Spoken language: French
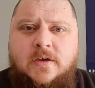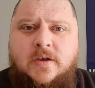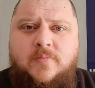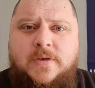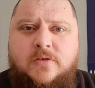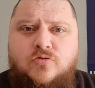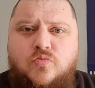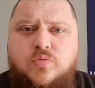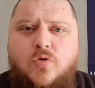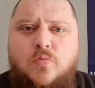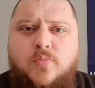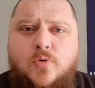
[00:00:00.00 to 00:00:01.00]
eh bien, nous
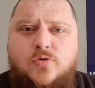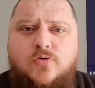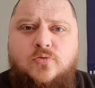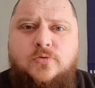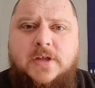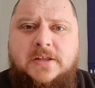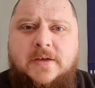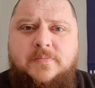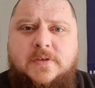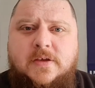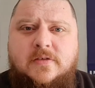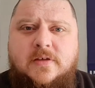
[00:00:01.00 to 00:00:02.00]
proposons
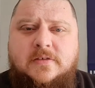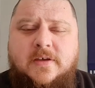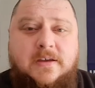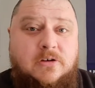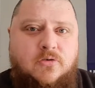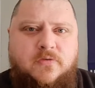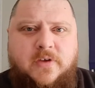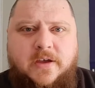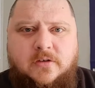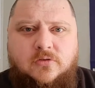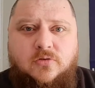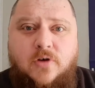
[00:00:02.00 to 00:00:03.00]
d'adapter cette règle
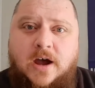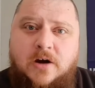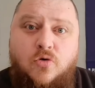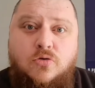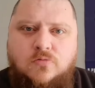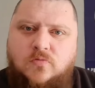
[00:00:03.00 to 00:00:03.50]
verte à l'eau,